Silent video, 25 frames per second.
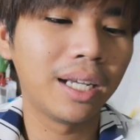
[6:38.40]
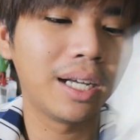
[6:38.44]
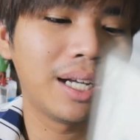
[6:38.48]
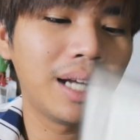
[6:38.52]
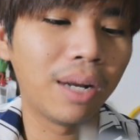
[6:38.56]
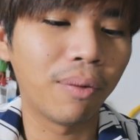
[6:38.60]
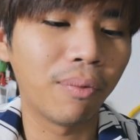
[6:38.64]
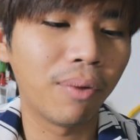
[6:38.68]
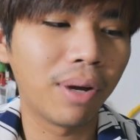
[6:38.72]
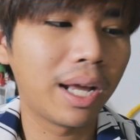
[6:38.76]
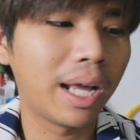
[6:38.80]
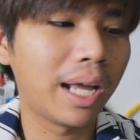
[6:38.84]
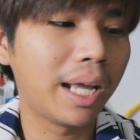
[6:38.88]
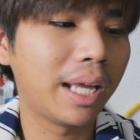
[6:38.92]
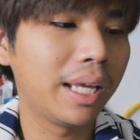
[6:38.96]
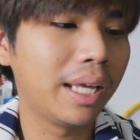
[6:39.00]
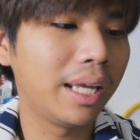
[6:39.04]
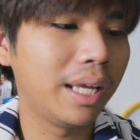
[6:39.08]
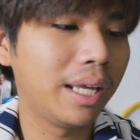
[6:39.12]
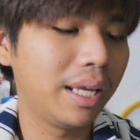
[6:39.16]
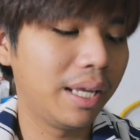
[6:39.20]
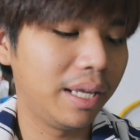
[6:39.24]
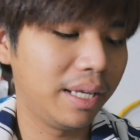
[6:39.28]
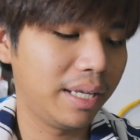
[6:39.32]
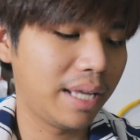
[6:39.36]
ถ้าเกิดว่าใคร
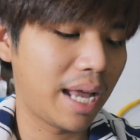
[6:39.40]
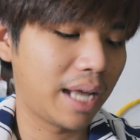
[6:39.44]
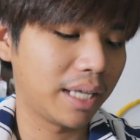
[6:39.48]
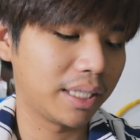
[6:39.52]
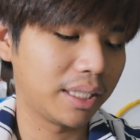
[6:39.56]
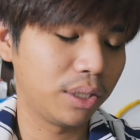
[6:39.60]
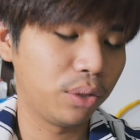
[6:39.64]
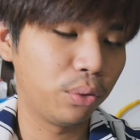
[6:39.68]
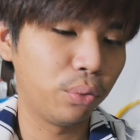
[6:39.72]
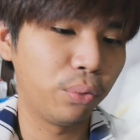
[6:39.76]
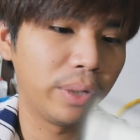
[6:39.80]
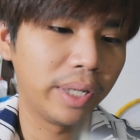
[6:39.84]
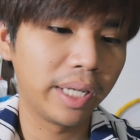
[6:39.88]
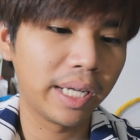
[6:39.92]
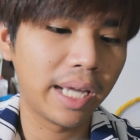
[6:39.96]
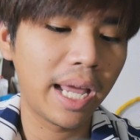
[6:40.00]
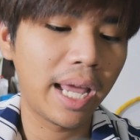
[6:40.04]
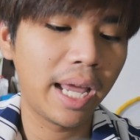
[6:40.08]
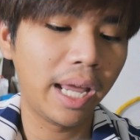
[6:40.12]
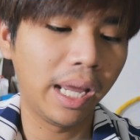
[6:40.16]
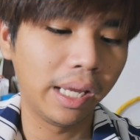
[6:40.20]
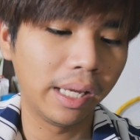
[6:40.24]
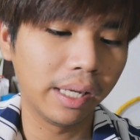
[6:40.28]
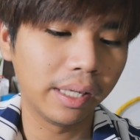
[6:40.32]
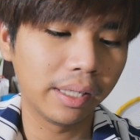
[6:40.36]
อยากจะดู
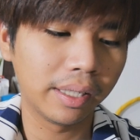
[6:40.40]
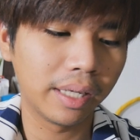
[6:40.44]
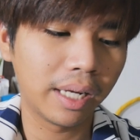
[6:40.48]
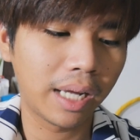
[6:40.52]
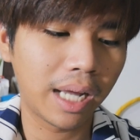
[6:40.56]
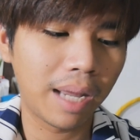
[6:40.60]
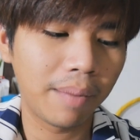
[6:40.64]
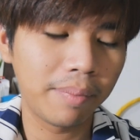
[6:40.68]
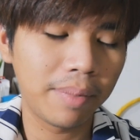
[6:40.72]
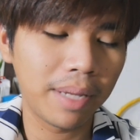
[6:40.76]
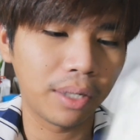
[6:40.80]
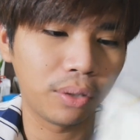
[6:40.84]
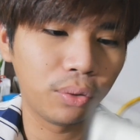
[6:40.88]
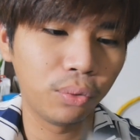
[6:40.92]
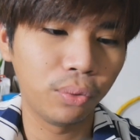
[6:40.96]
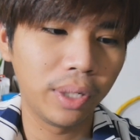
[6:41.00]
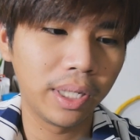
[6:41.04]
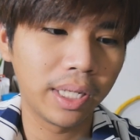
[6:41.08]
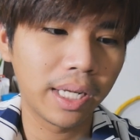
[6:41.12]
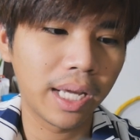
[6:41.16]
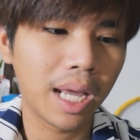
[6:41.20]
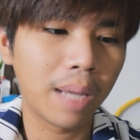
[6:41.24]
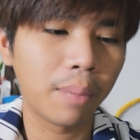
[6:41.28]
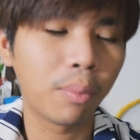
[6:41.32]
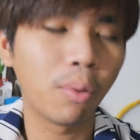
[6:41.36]
ง่ายๆนะครับอยากดู
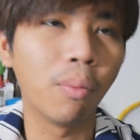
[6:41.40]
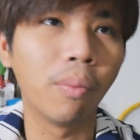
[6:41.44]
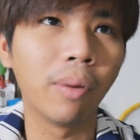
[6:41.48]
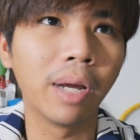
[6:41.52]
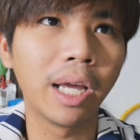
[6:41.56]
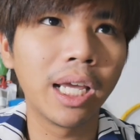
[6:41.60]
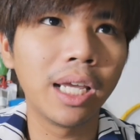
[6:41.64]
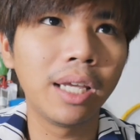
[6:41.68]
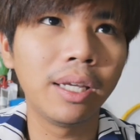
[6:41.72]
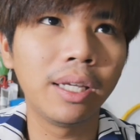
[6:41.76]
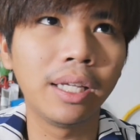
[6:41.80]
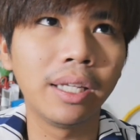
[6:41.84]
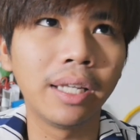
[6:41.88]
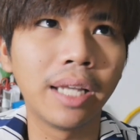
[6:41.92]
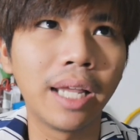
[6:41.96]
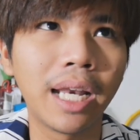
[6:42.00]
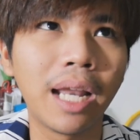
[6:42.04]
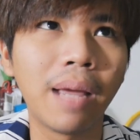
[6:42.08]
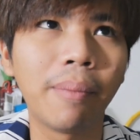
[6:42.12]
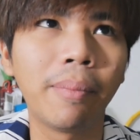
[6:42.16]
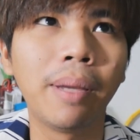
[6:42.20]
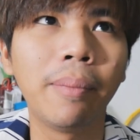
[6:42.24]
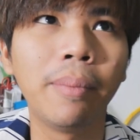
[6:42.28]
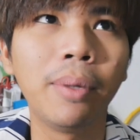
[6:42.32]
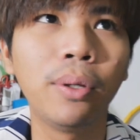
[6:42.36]
ง่ายๆผมให้แนะ
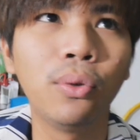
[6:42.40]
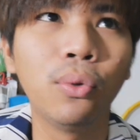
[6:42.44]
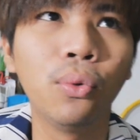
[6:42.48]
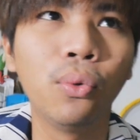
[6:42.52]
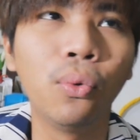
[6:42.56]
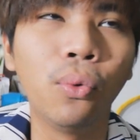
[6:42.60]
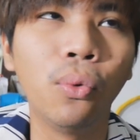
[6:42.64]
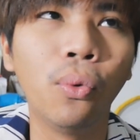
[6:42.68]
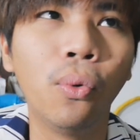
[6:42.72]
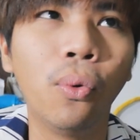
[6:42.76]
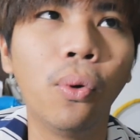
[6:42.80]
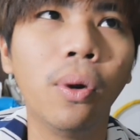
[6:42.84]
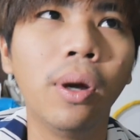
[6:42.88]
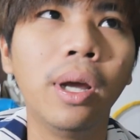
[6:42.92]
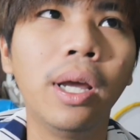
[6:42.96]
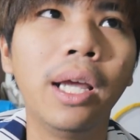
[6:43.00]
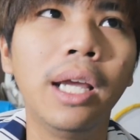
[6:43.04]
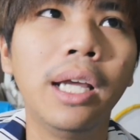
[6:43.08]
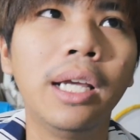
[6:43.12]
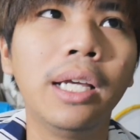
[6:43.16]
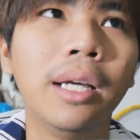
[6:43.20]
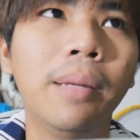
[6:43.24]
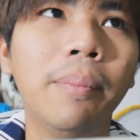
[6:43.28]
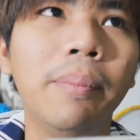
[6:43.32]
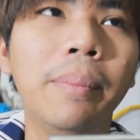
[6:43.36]
นำให้ไปดู
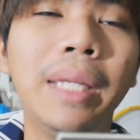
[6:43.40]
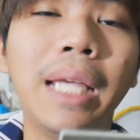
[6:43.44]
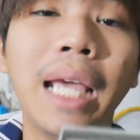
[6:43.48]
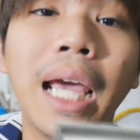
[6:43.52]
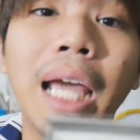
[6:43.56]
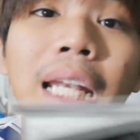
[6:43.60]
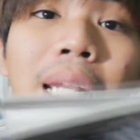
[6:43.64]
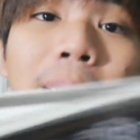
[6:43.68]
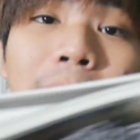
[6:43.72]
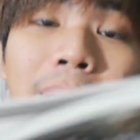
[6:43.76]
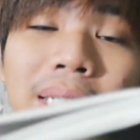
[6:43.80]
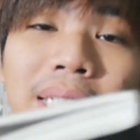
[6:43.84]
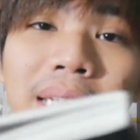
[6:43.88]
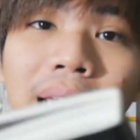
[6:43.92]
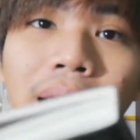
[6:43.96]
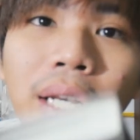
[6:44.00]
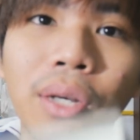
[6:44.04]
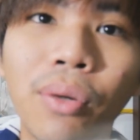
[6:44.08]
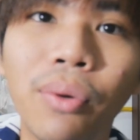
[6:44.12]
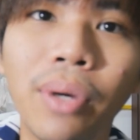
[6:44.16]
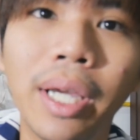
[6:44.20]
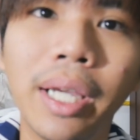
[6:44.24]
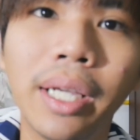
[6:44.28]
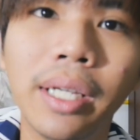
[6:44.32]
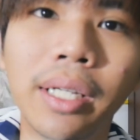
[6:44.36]
มีแอนิเมชัน
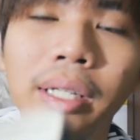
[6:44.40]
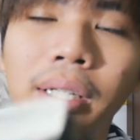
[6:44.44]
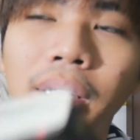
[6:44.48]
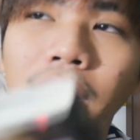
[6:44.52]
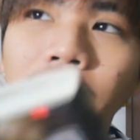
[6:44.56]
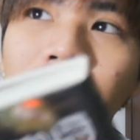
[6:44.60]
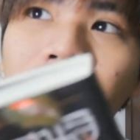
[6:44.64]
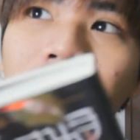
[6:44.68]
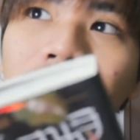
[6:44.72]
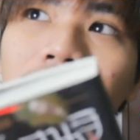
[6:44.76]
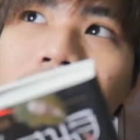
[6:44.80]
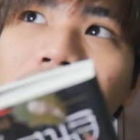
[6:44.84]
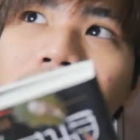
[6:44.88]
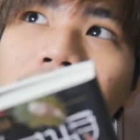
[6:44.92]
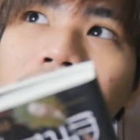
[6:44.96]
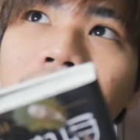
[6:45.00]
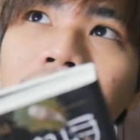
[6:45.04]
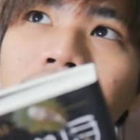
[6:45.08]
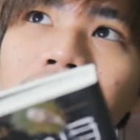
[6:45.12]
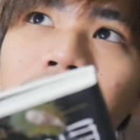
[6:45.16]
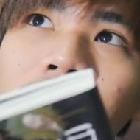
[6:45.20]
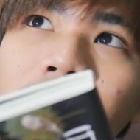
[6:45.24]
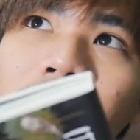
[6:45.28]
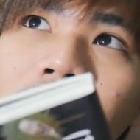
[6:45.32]
ด้วยชื่อ